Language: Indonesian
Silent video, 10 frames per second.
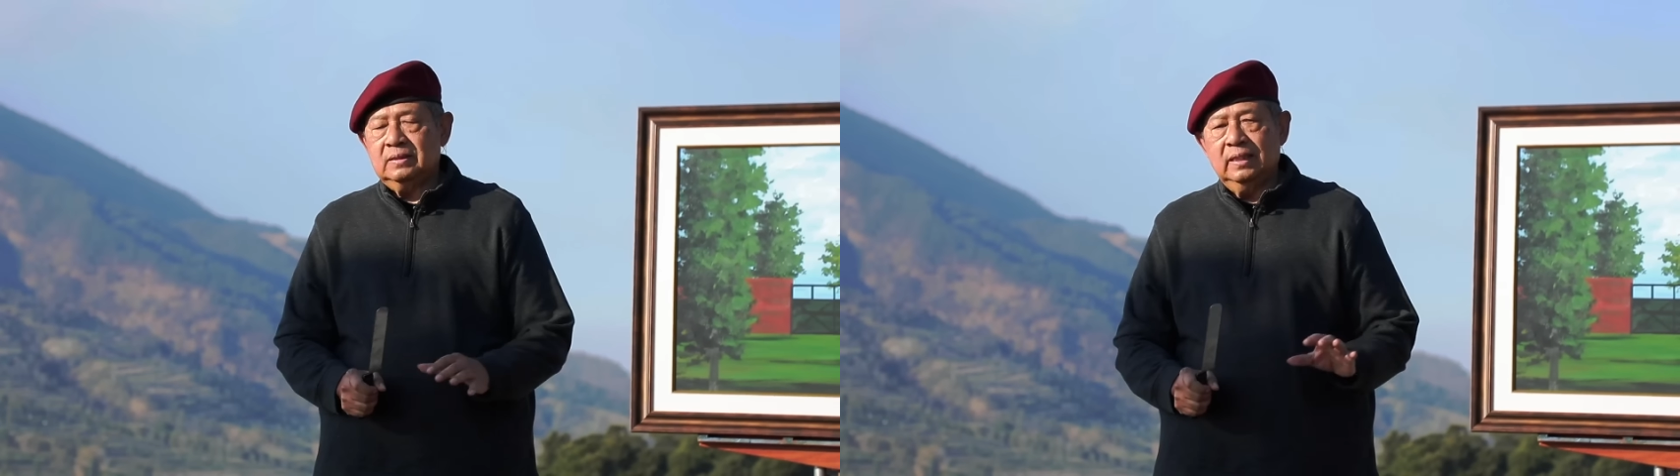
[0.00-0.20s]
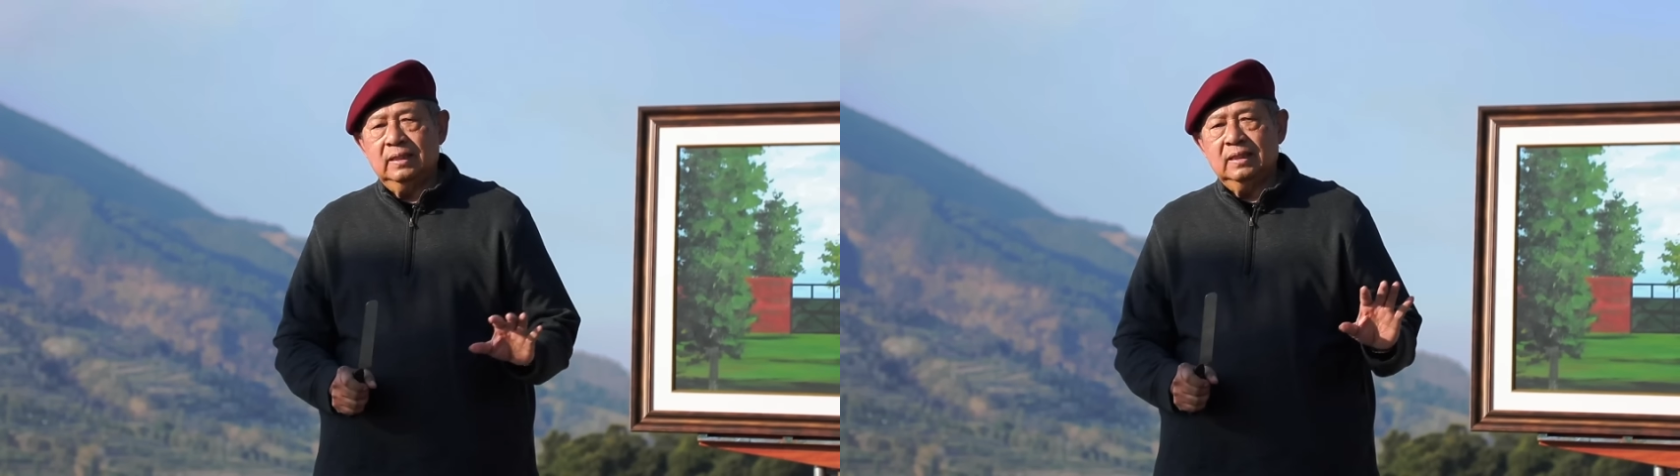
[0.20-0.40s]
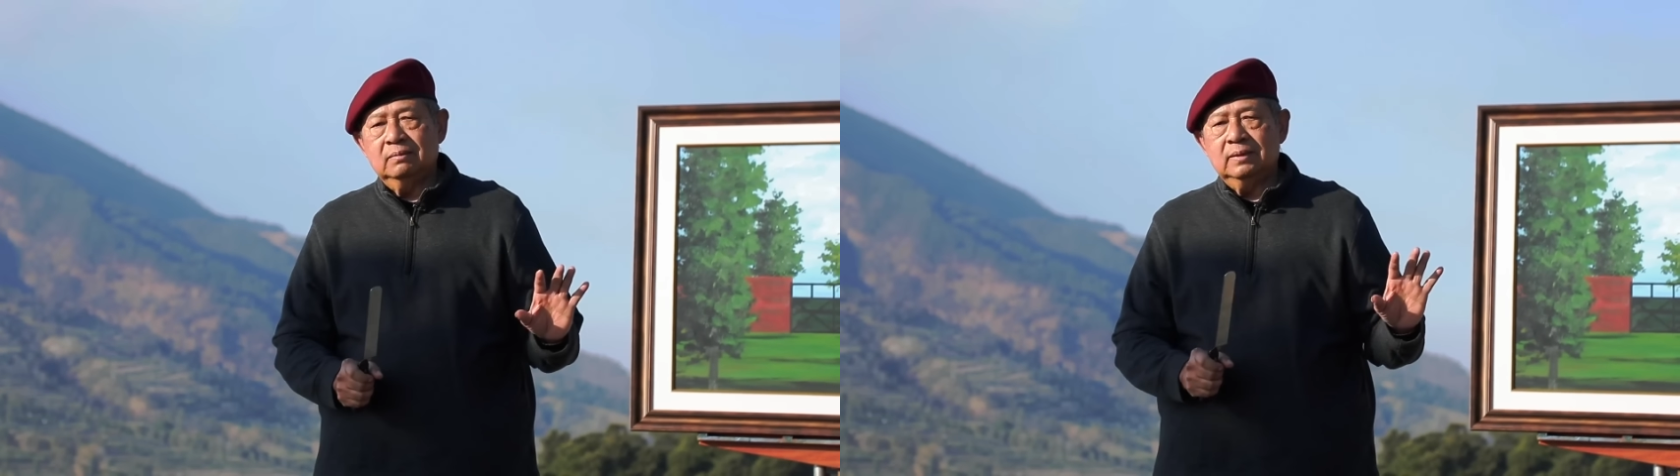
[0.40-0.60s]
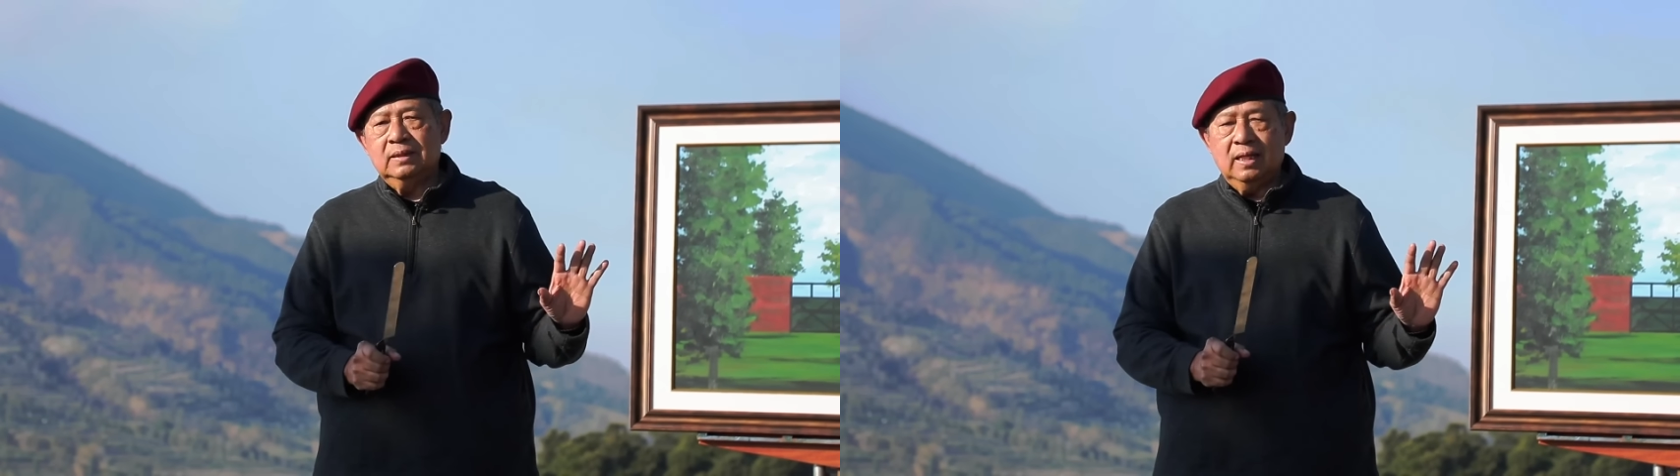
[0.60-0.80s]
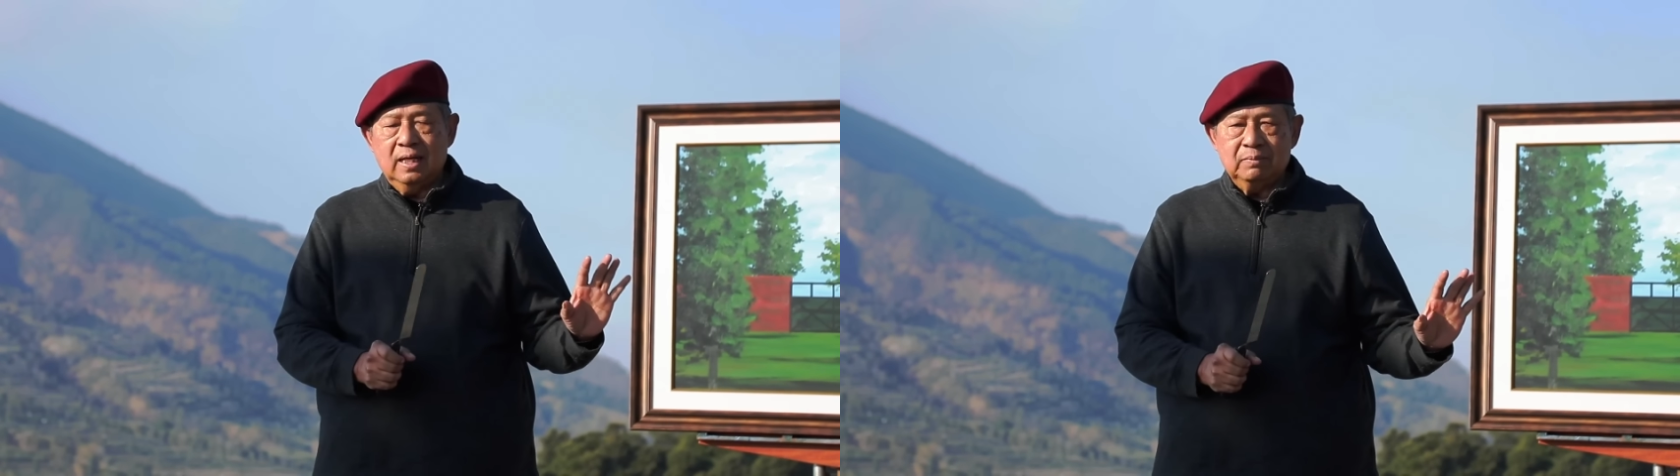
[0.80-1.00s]
saya ingin
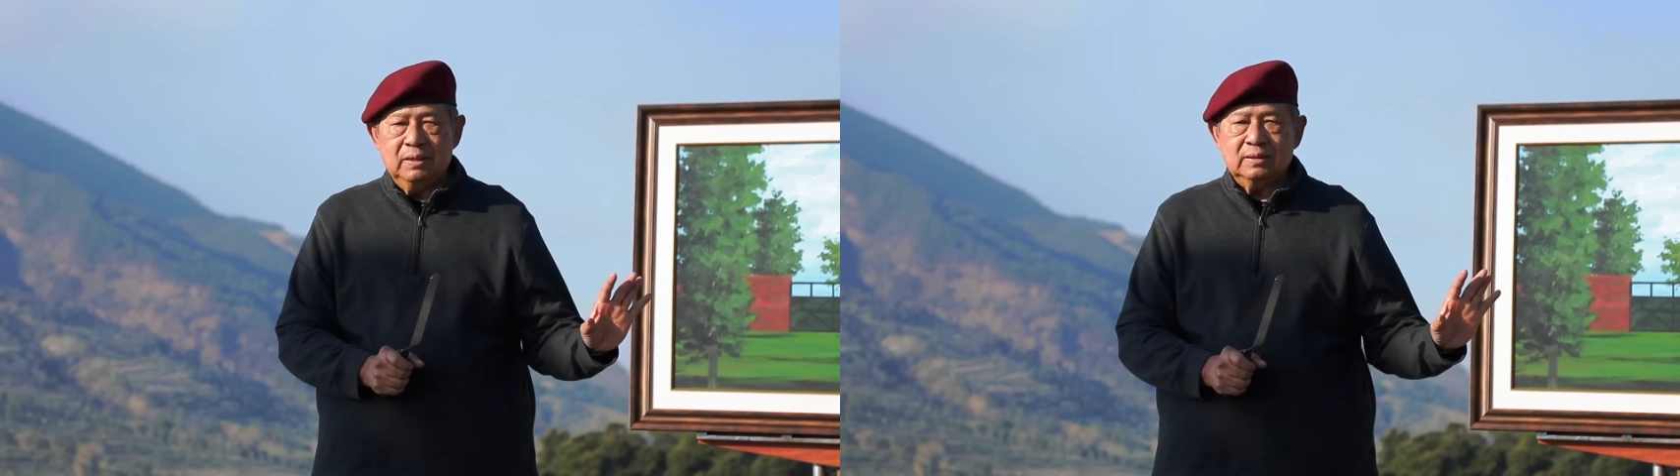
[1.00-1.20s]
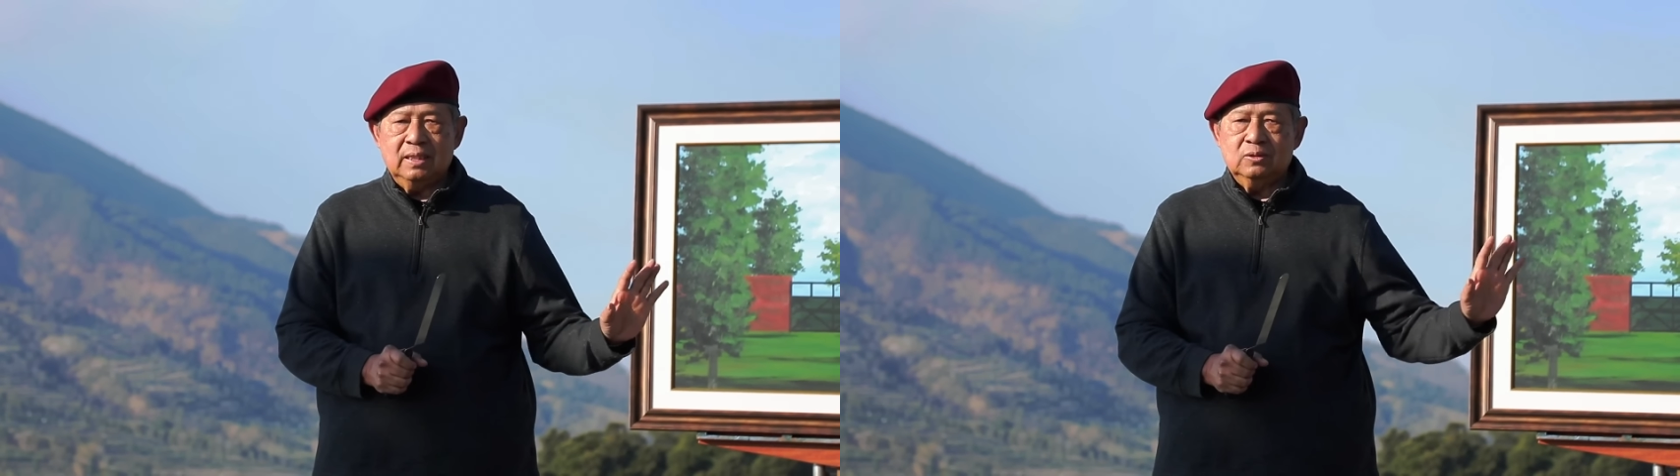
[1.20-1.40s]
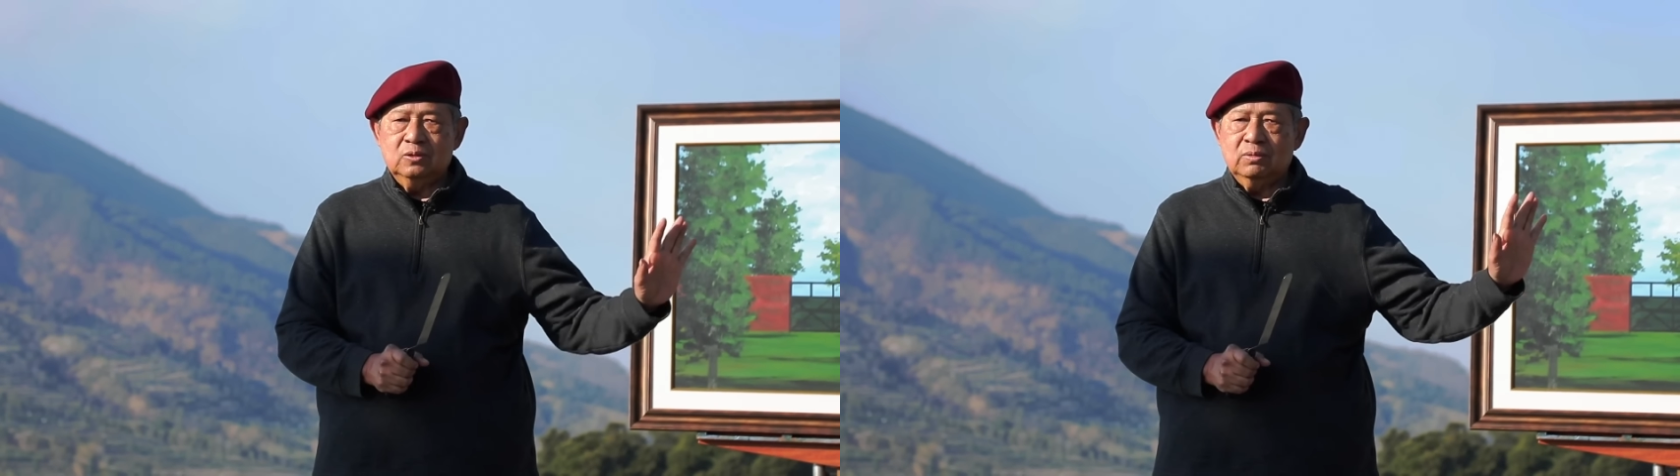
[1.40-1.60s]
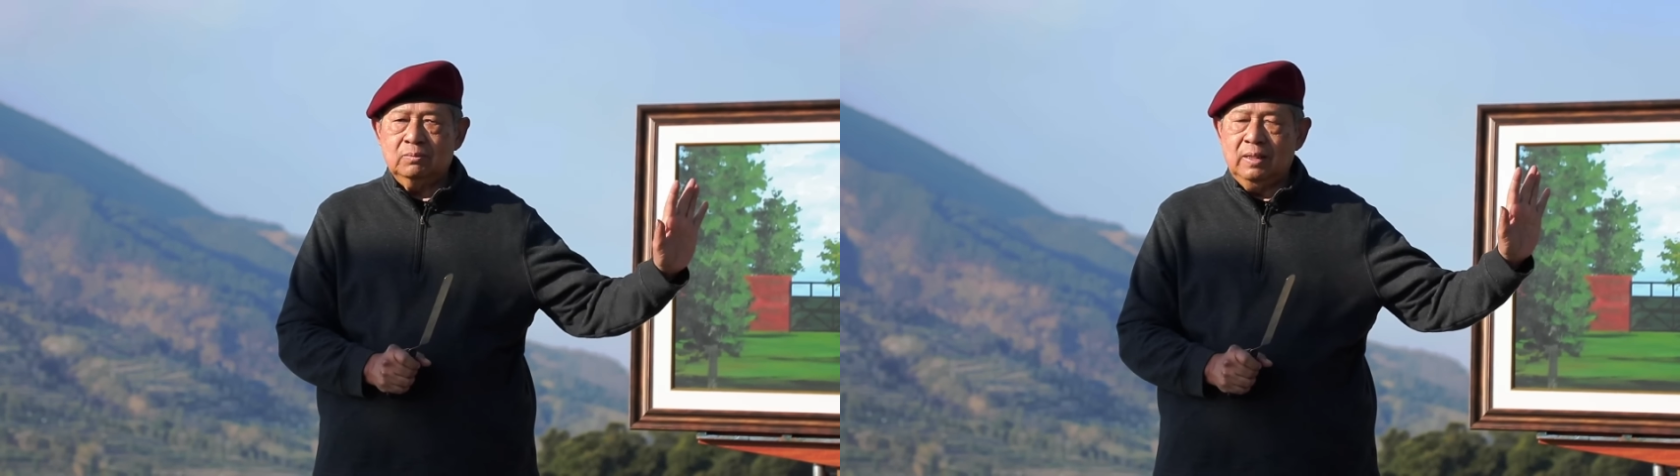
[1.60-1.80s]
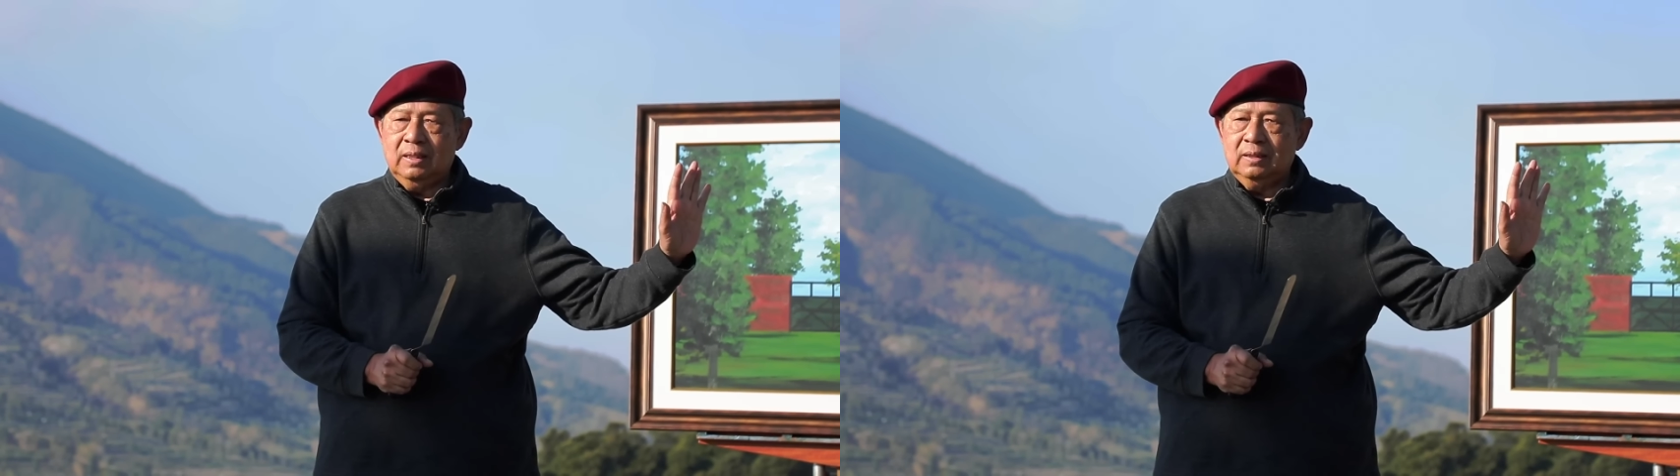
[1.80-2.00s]
mendalami satu
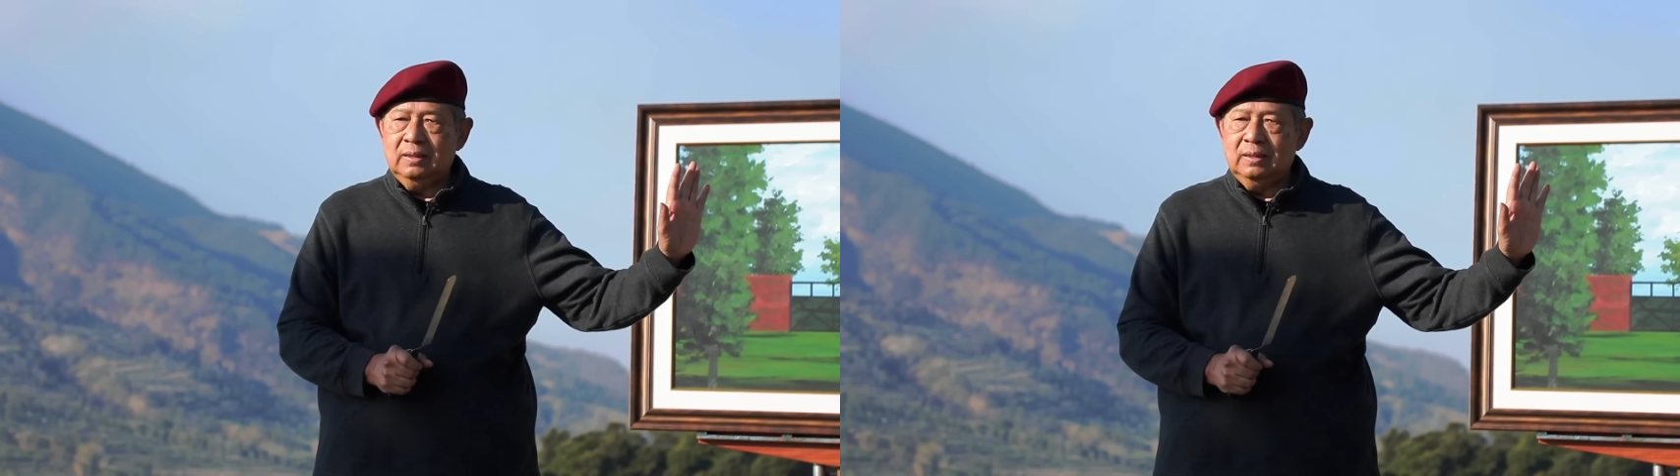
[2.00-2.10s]
memang